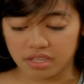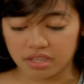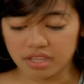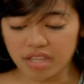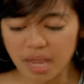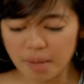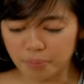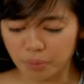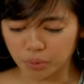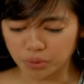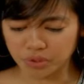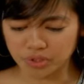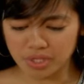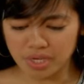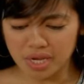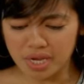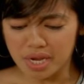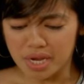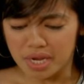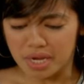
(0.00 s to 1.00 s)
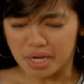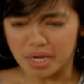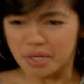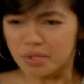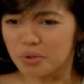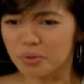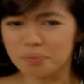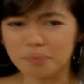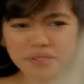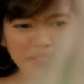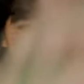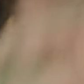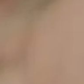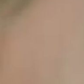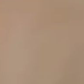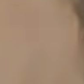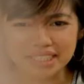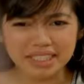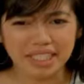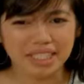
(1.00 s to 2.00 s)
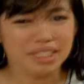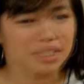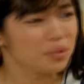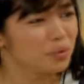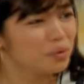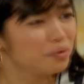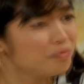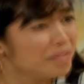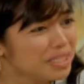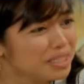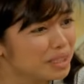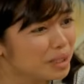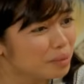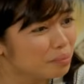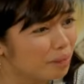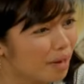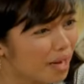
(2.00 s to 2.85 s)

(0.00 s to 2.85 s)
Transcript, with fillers: Tapos, yung pagtataray niya, hindi convincing,